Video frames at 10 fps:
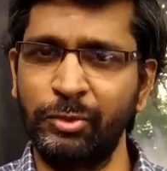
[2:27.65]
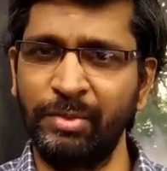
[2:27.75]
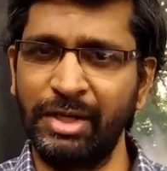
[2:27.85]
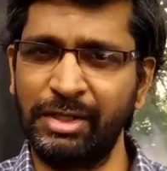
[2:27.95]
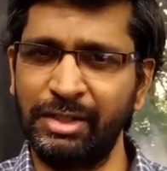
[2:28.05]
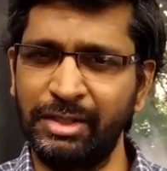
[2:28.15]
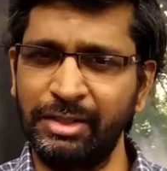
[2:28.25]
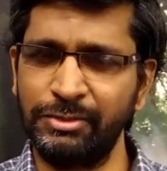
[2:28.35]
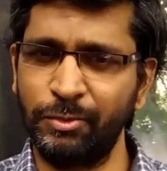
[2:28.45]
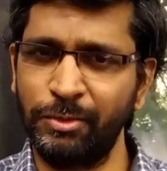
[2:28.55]
ஒரு மாதிரி
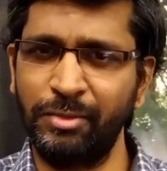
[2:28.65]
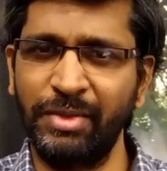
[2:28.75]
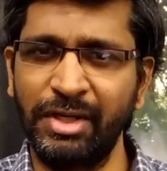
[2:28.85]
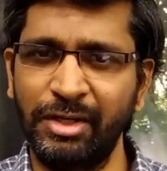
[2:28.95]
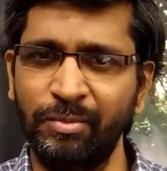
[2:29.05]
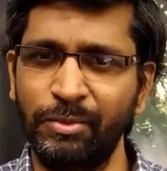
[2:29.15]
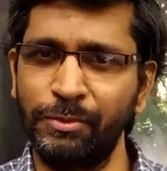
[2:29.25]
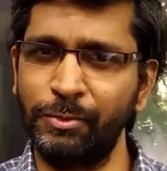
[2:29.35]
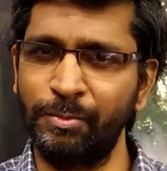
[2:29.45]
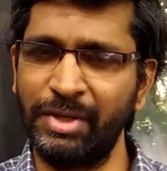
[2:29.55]
இருக்கேன் சோகமாக
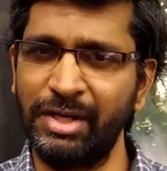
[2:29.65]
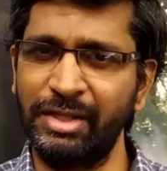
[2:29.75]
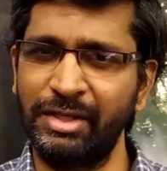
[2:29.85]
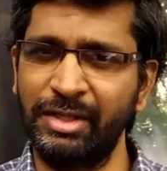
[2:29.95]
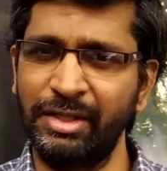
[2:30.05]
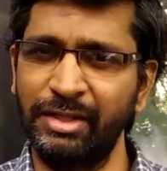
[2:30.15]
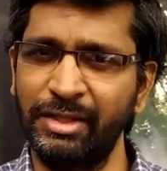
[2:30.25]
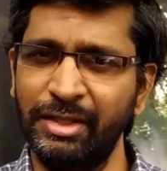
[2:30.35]
இருக்கும்போது ஒரு மாதிரி இருக்கேன்